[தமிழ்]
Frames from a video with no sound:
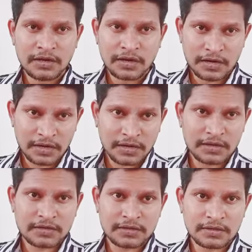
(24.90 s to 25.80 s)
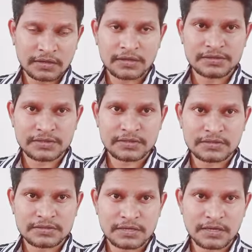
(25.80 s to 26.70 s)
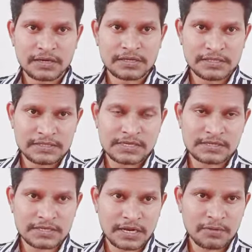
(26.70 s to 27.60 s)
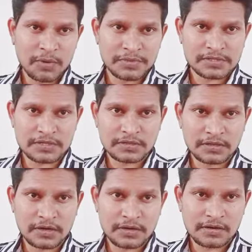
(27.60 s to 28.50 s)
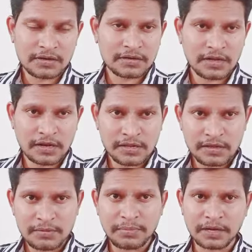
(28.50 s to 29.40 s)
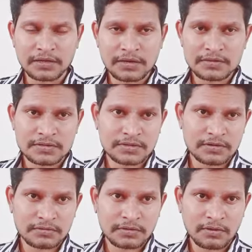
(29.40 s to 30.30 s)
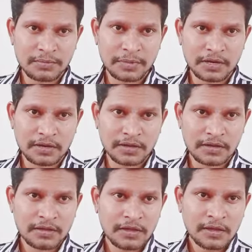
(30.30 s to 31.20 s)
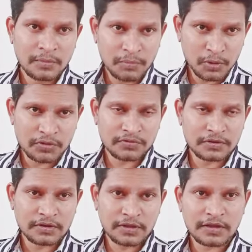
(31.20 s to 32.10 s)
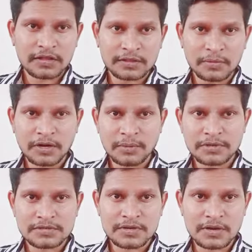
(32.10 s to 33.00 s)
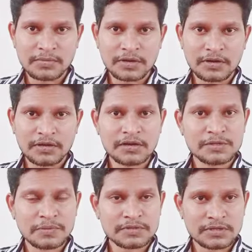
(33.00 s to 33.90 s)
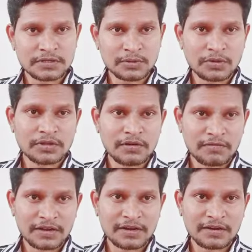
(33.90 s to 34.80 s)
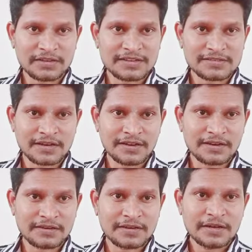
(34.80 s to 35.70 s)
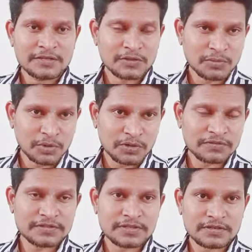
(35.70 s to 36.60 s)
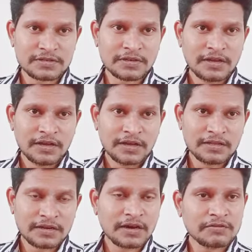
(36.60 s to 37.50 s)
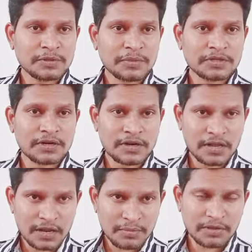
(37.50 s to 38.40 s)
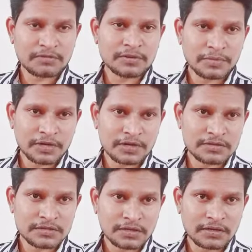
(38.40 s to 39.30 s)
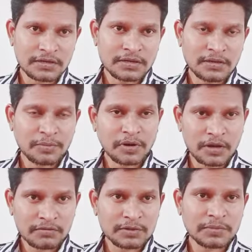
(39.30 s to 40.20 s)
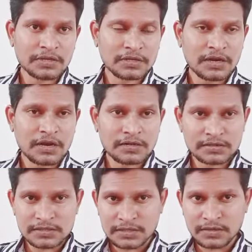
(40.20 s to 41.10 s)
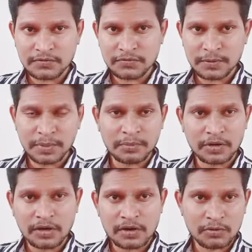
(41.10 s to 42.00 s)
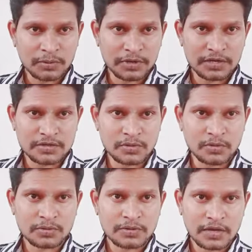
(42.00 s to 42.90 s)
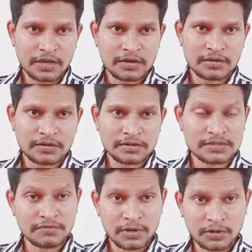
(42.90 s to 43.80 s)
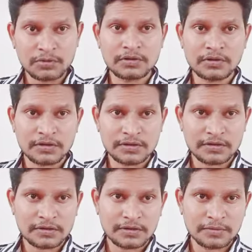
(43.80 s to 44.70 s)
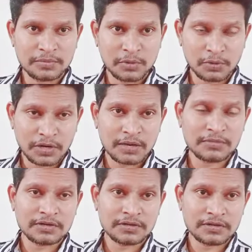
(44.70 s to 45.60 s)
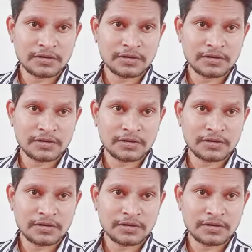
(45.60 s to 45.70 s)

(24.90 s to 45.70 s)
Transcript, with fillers: அழகான இங்கிலீஷை சரிங்களா ஈஸியாக சரளமாக பேசுகிறதுக்கான நிறைய ப்ராக்டிக்கல் செஷன் வந்து அவங்க பண்ணாங்க பியூட்டிஃபுல் ஏன் நான் தமிழில் பேசுகிறேன் அப்படின்னா இங்கிலீஷ் பேச கற்றுக் கொடுக்குறது அவங்க இருக்காங்க சரிங்களா ஸோ பியூட்டிஃபுல் செஷன் இதனால் வந்து பார்த்திங்கன்னா நிறைய பேர் வந்து பயனடைஞ்சாங்க இப்போ நாங்கள் வந்து பார்த்திங்கன்னா அடுத்த செட் ஆஃப் பீப்புளுக்காக ஒர்க் பண்ணிகிட்ருக்கோம் அண்ட் இட்ஸ் அ வெரி குட் ப்ரோக்ராம் அண்ட்